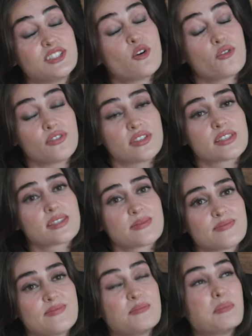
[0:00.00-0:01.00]
The Office.
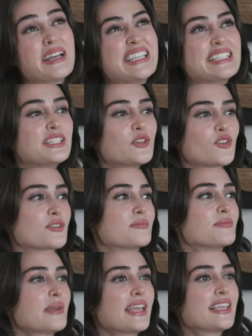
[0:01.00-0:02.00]

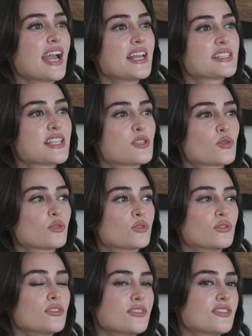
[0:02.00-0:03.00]
Bayılıyorum. Belki her
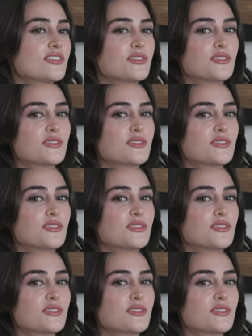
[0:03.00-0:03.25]
sezonunu